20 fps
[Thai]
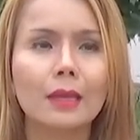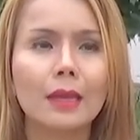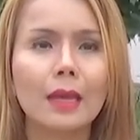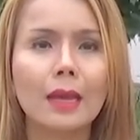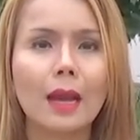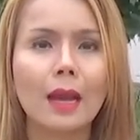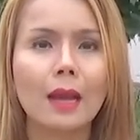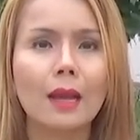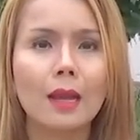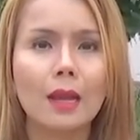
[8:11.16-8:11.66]

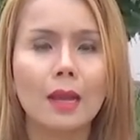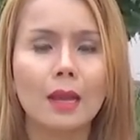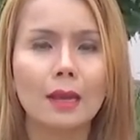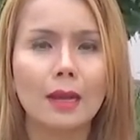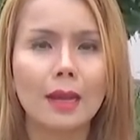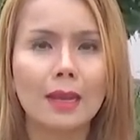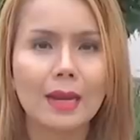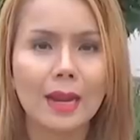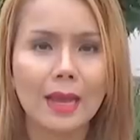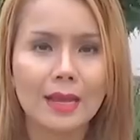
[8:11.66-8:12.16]
นะคะ
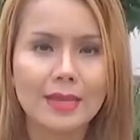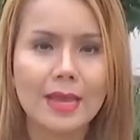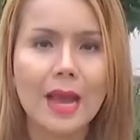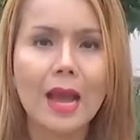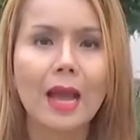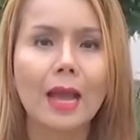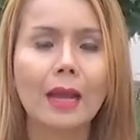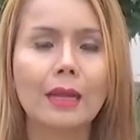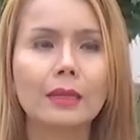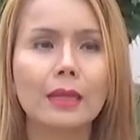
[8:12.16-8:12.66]
หลาย ๆอ
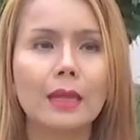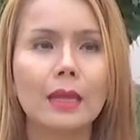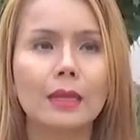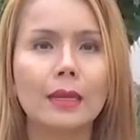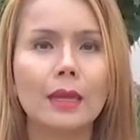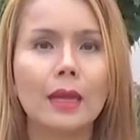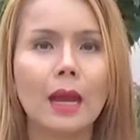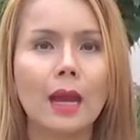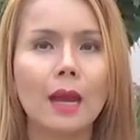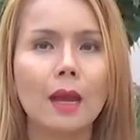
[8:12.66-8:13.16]
ย่าง
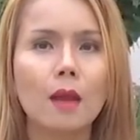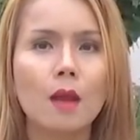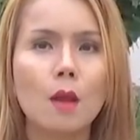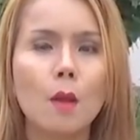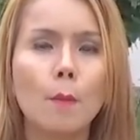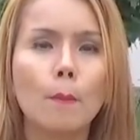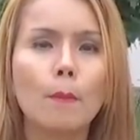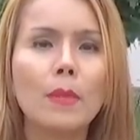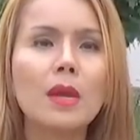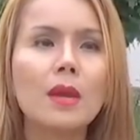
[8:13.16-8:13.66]
นะคะ
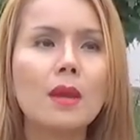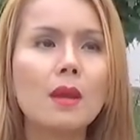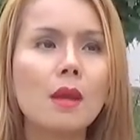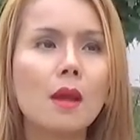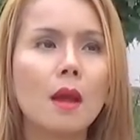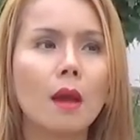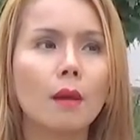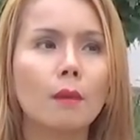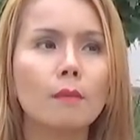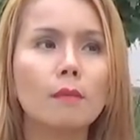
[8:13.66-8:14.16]
เมื่อ
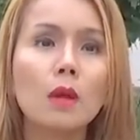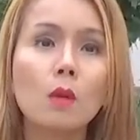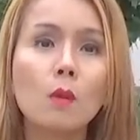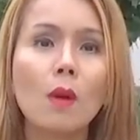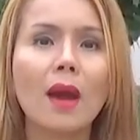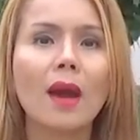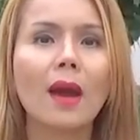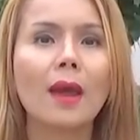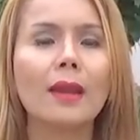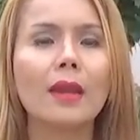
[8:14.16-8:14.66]
เมื่อ
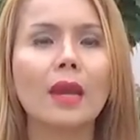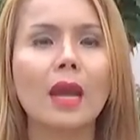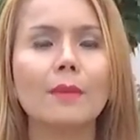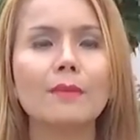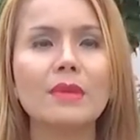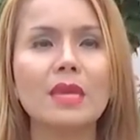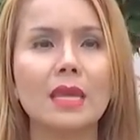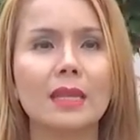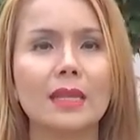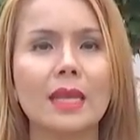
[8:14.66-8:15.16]
วานนะคะ
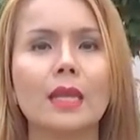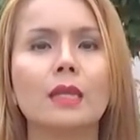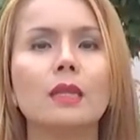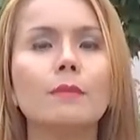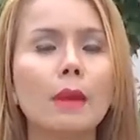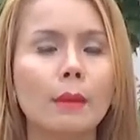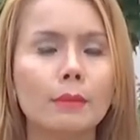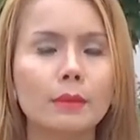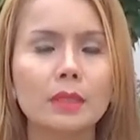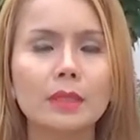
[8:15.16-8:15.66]
มีเหตุการณ์
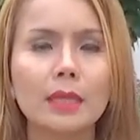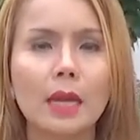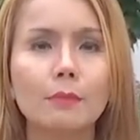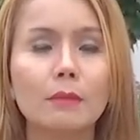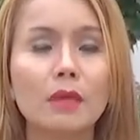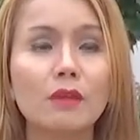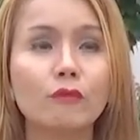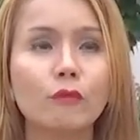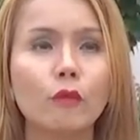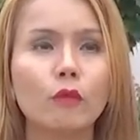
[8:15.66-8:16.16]
ที่แบบคือ
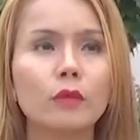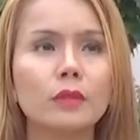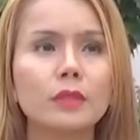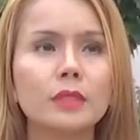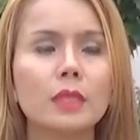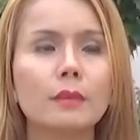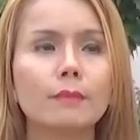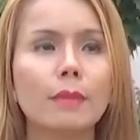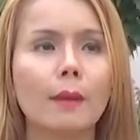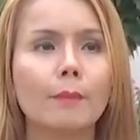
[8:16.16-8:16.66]
ทำให้โฟรู้
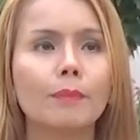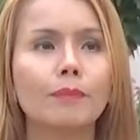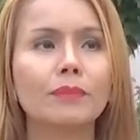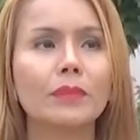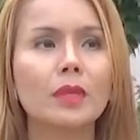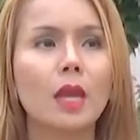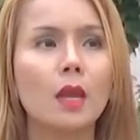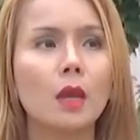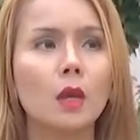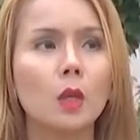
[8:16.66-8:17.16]
สึกแบบ
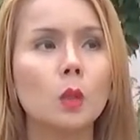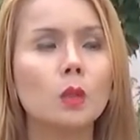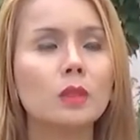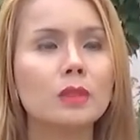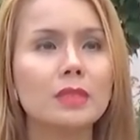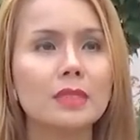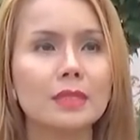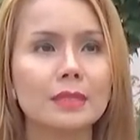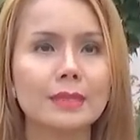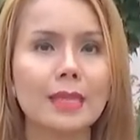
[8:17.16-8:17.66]
รู้
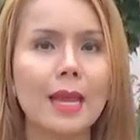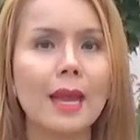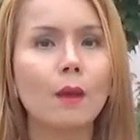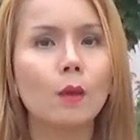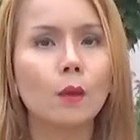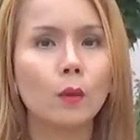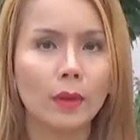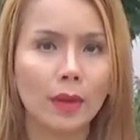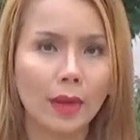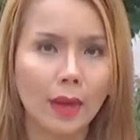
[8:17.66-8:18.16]
สึกเศร้า
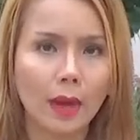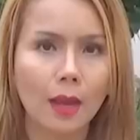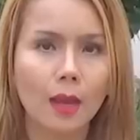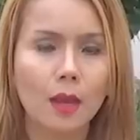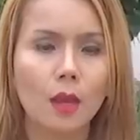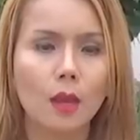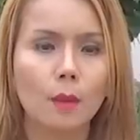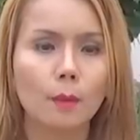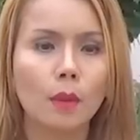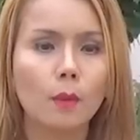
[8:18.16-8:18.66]
นะคะ
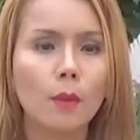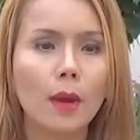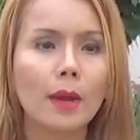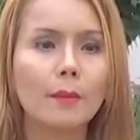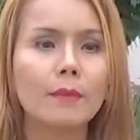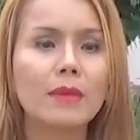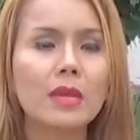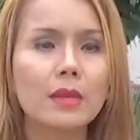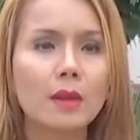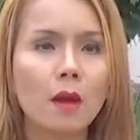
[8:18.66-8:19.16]
เพราะว่า
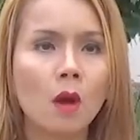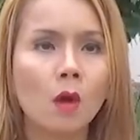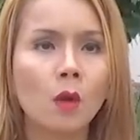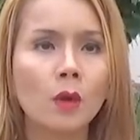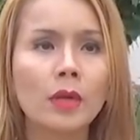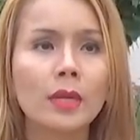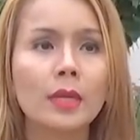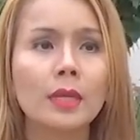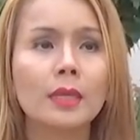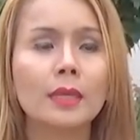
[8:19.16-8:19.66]
มีน้อง
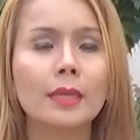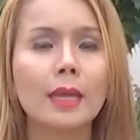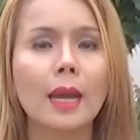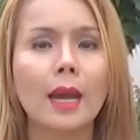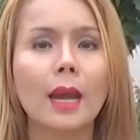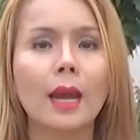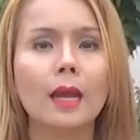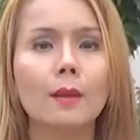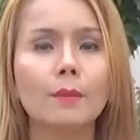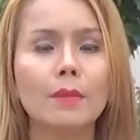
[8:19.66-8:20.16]
คนนึงนะ
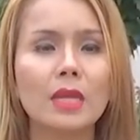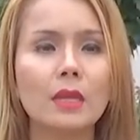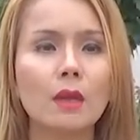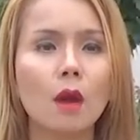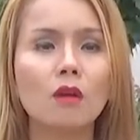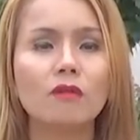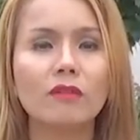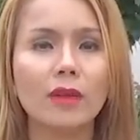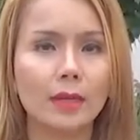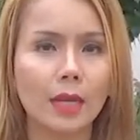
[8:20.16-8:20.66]
คะ มี
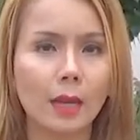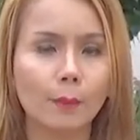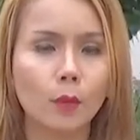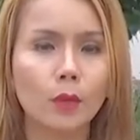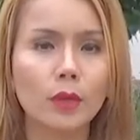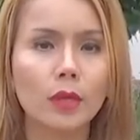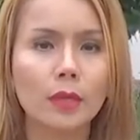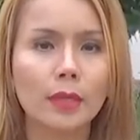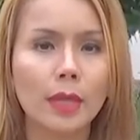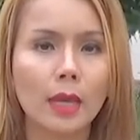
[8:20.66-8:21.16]
น้องแฟนคลับค
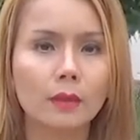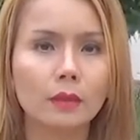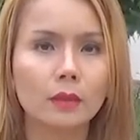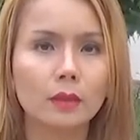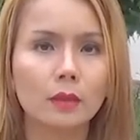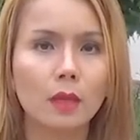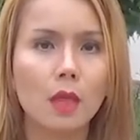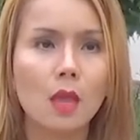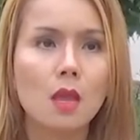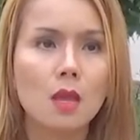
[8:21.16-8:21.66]
นนึงเนี่ยเอ
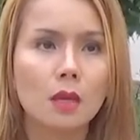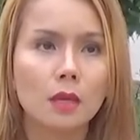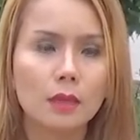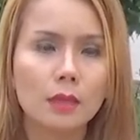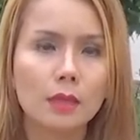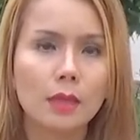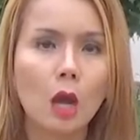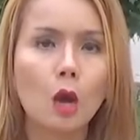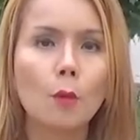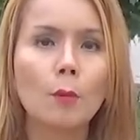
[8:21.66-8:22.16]
อ
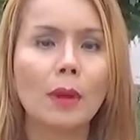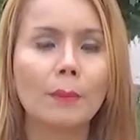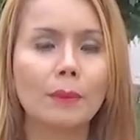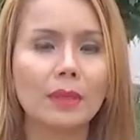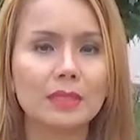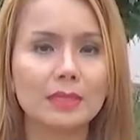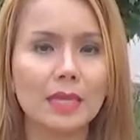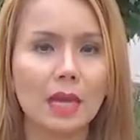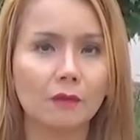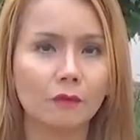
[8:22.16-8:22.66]
คือเข้ามาป
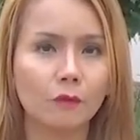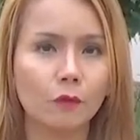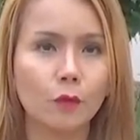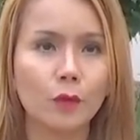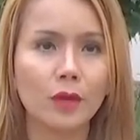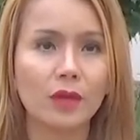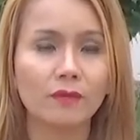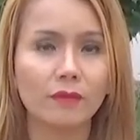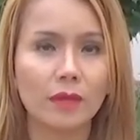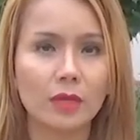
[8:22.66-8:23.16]
รึกษาโฟ
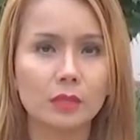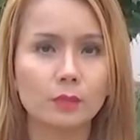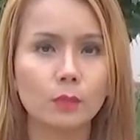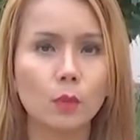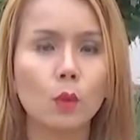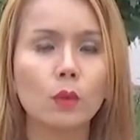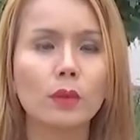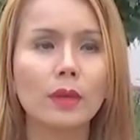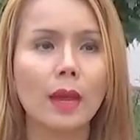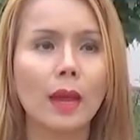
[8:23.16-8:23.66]
นใน
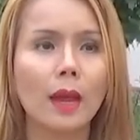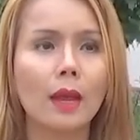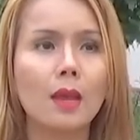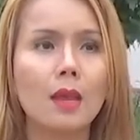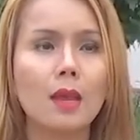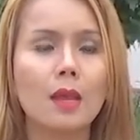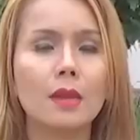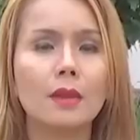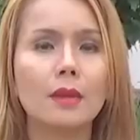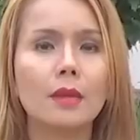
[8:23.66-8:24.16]
Facebook นะคะ
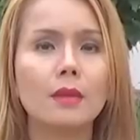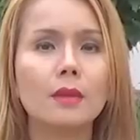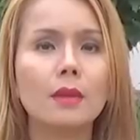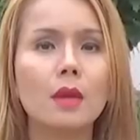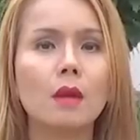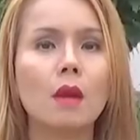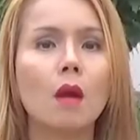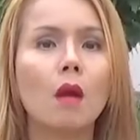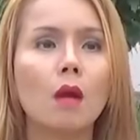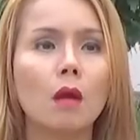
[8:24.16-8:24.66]
ในเรื่
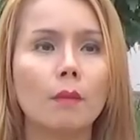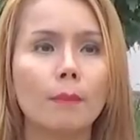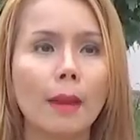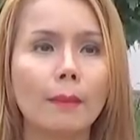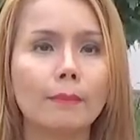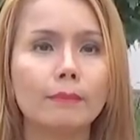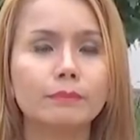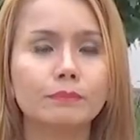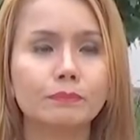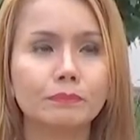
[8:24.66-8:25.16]
องของแบบ